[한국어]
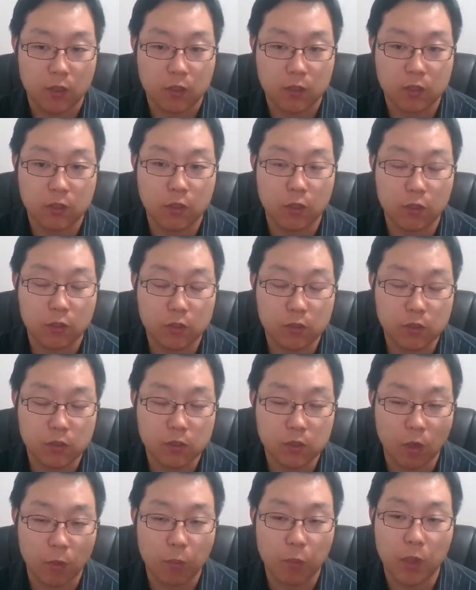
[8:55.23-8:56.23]

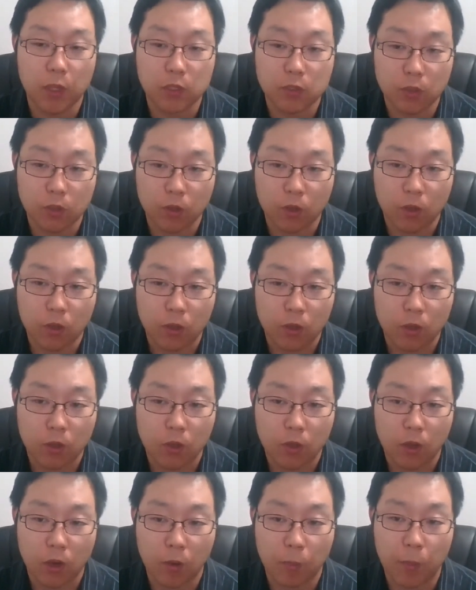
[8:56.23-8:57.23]
그것을 옆에서
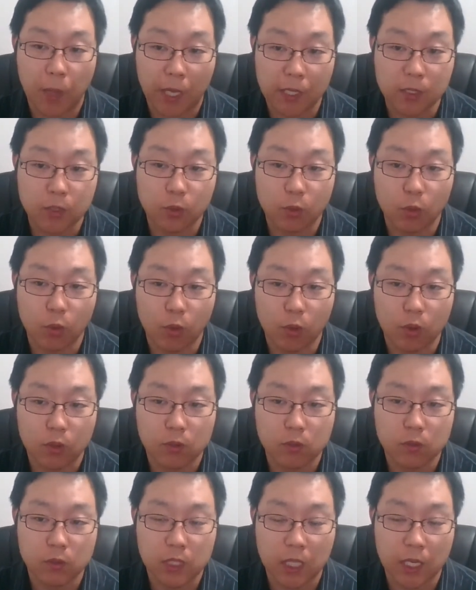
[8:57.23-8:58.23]
어, 받고
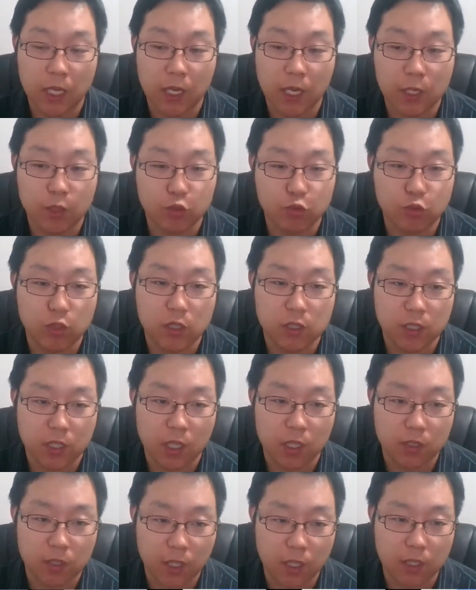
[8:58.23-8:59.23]
그 사랑의
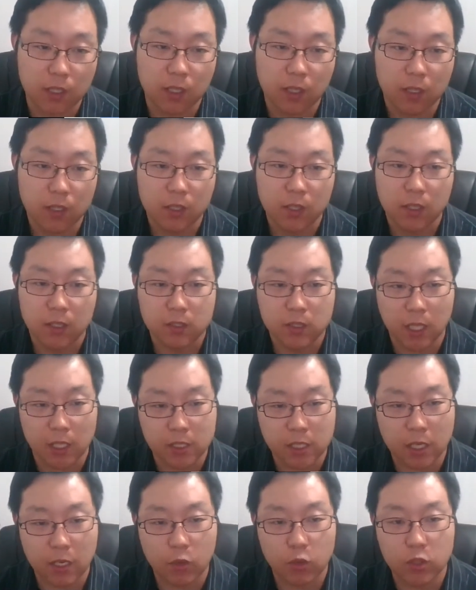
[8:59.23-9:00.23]
수혜자가 된
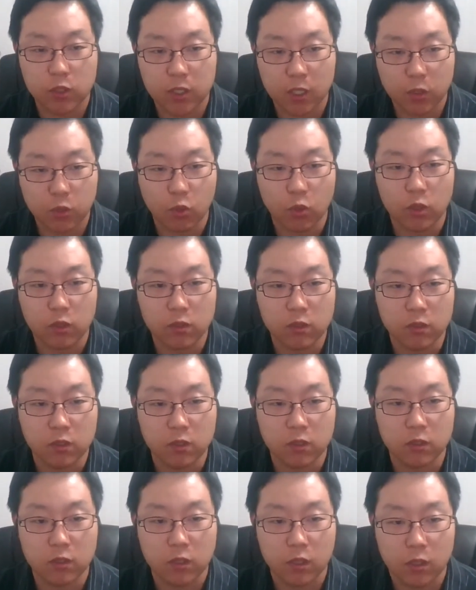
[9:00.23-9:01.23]
데살로니가
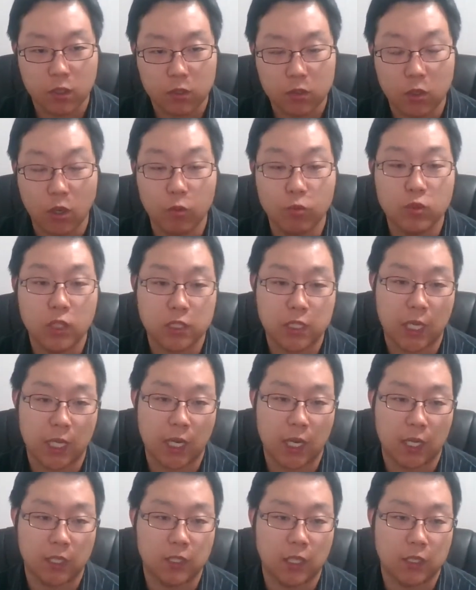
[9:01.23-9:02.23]
교인들은 너무나
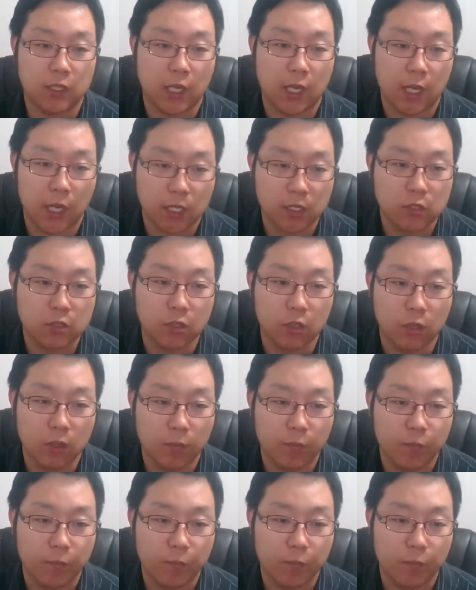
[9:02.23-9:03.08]
잘 알았죠.